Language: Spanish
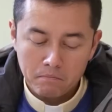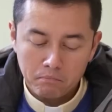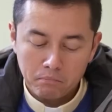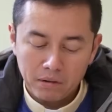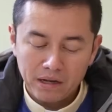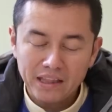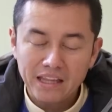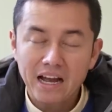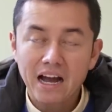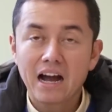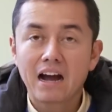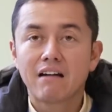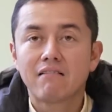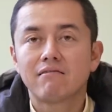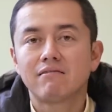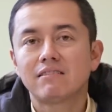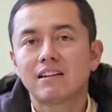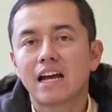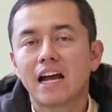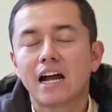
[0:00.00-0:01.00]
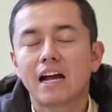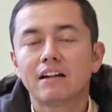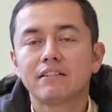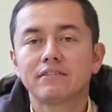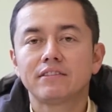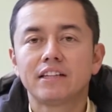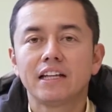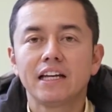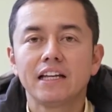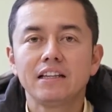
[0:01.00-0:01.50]
Palabra
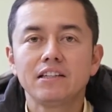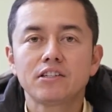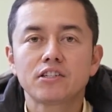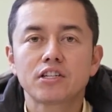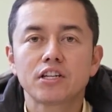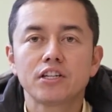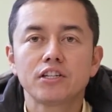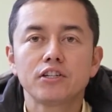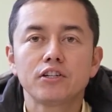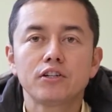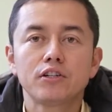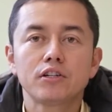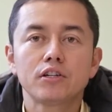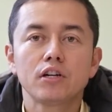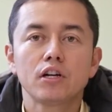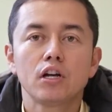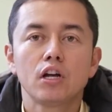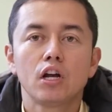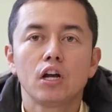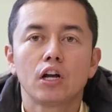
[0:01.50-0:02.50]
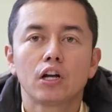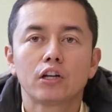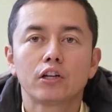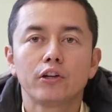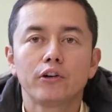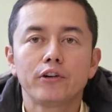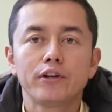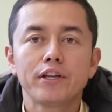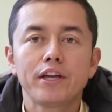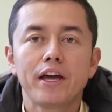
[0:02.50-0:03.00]
del Señor
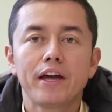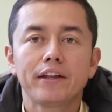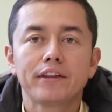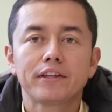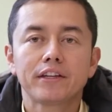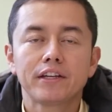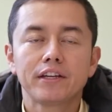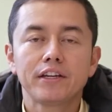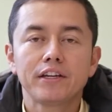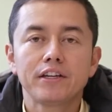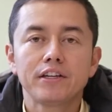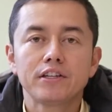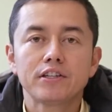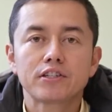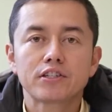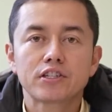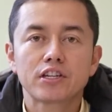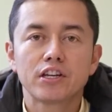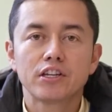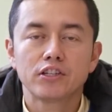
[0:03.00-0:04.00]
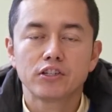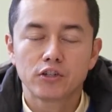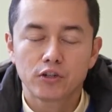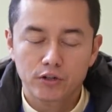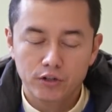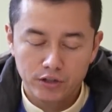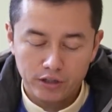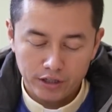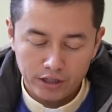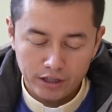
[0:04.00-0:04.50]
Gloria a ti, Señor